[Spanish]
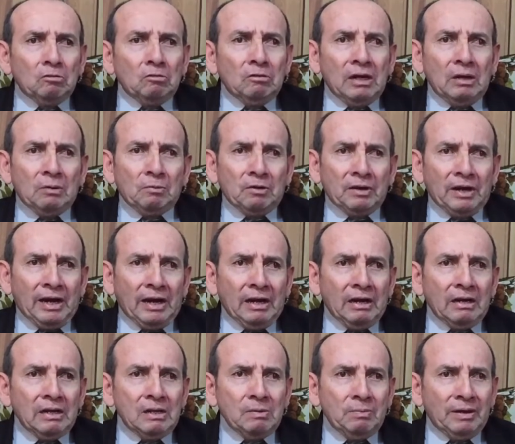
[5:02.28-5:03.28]

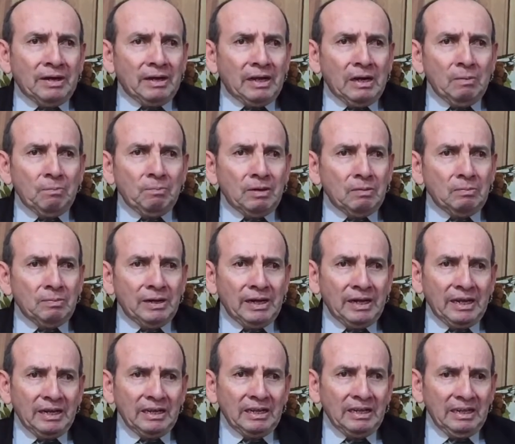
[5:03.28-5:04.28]
colaborar de manera
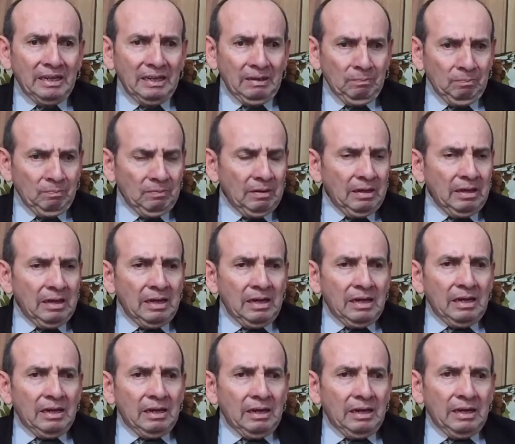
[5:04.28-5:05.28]
permanente
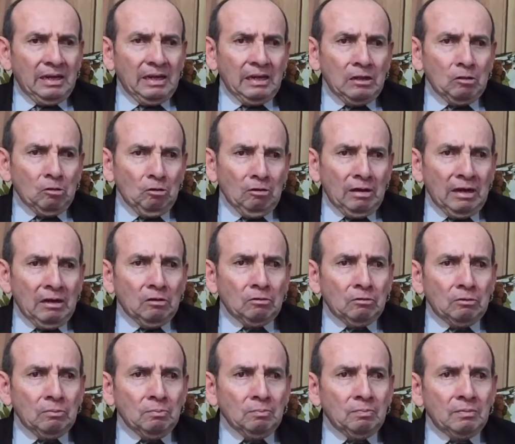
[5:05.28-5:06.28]
en el
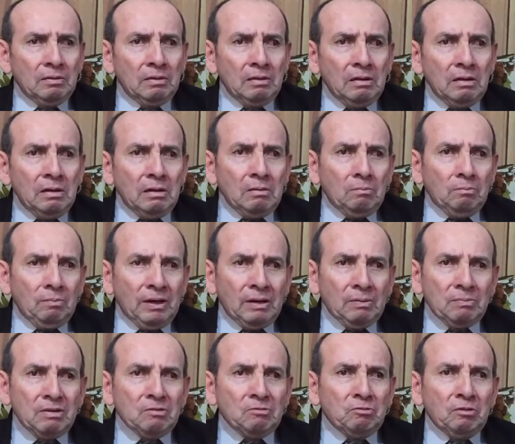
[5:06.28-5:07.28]
Zócalo?
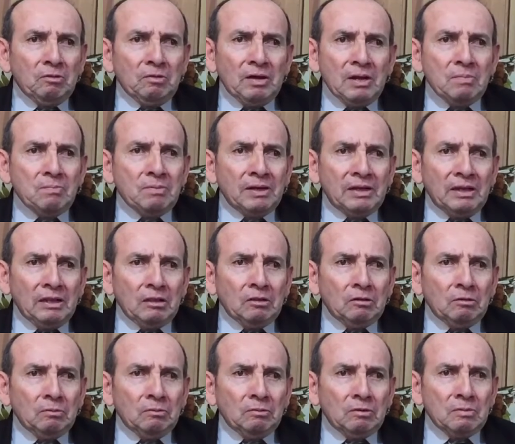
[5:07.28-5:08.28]
Para mí fue una
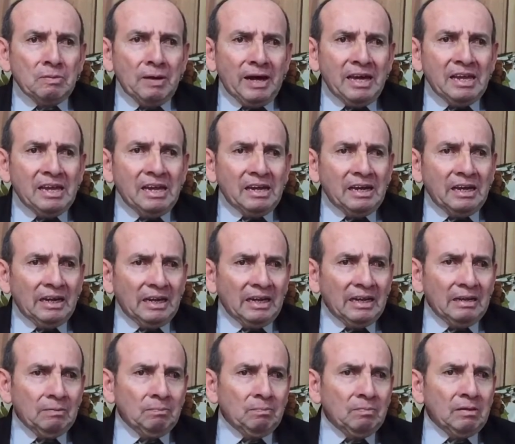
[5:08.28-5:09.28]
invitación muy bella, ya
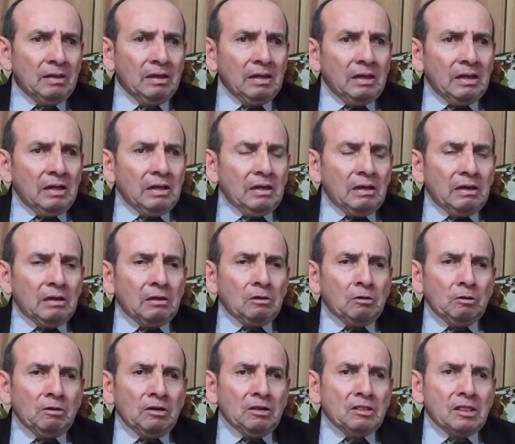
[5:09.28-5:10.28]
que
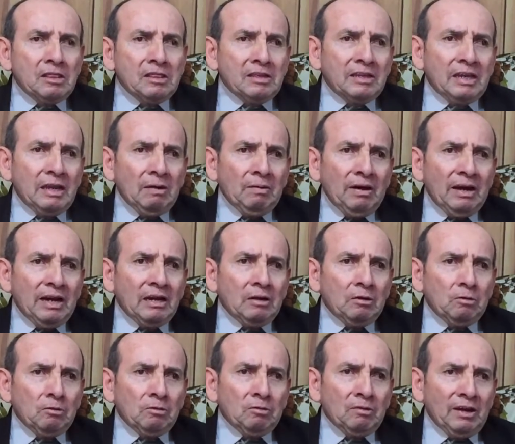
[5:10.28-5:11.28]
yo necesitaba
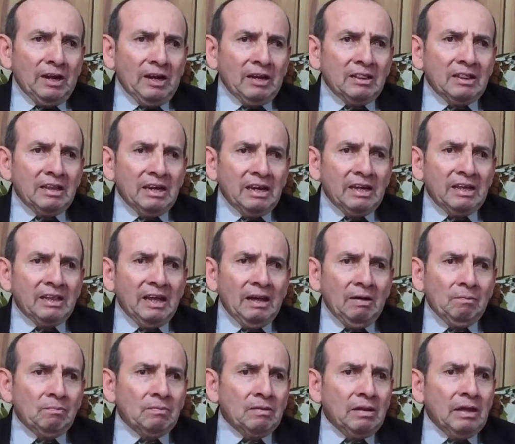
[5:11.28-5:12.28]
encontrar
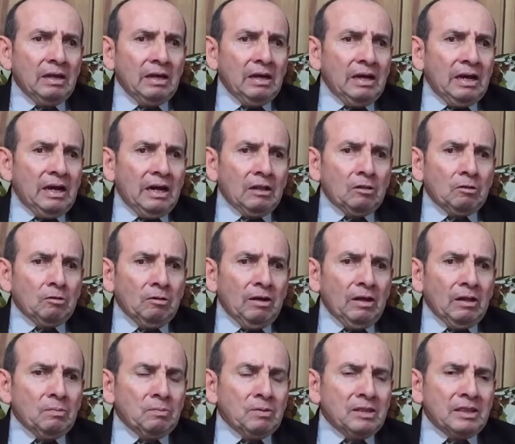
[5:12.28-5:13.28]
salida a
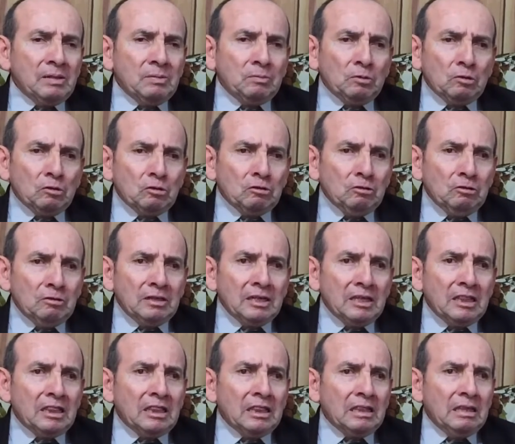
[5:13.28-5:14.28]
todas mis
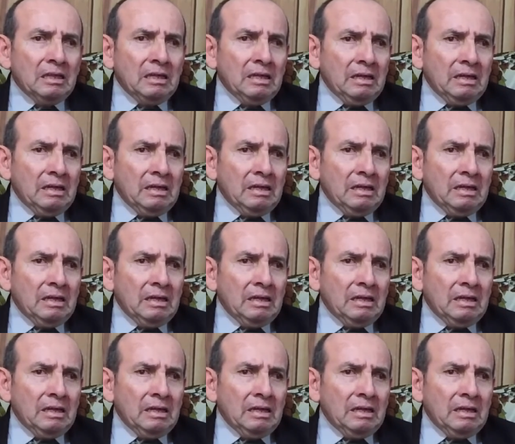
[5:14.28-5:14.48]
emociones